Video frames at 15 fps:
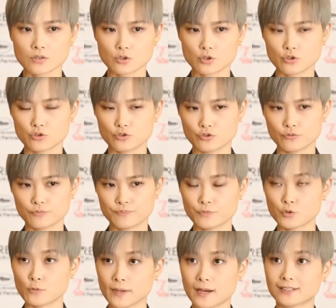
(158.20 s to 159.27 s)
去
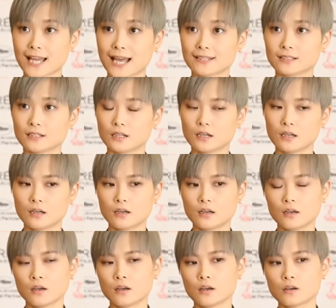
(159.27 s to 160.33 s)
去表达的，
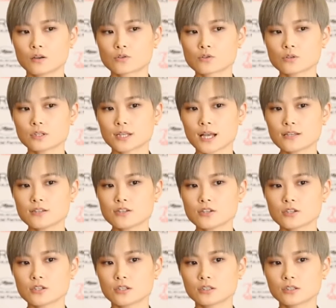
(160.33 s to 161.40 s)
所以它既
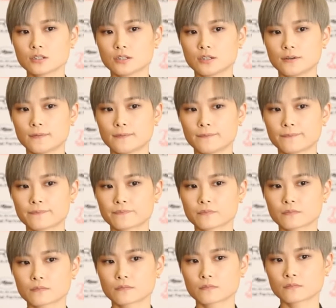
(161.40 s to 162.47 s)
是一个
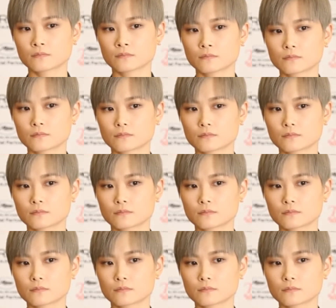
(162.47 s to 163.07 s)
嗯